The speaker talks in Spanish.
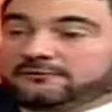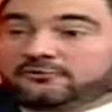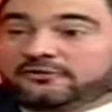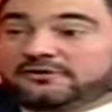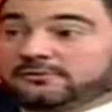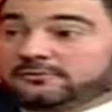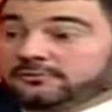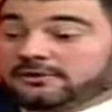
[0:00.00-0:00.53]
estaba
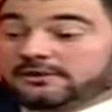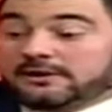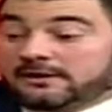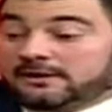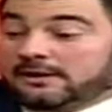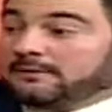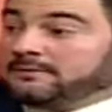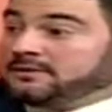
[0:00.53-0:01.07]
sucediendo y
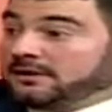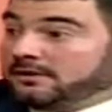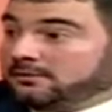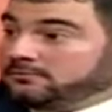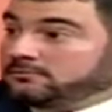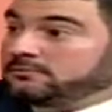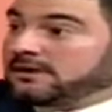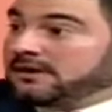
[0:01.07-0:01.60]
que
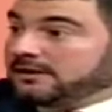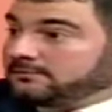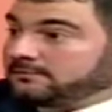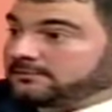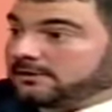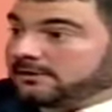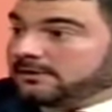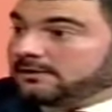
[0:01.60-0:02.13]
había una,
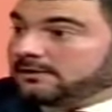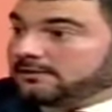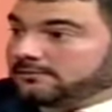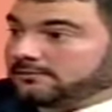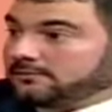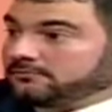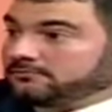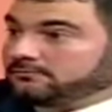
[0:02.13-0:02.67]

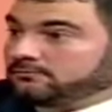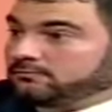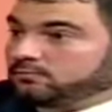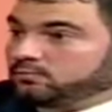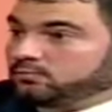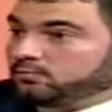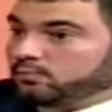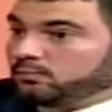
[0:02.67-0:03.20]

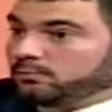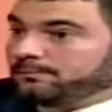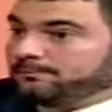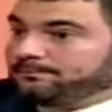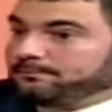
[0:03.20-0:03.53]
un,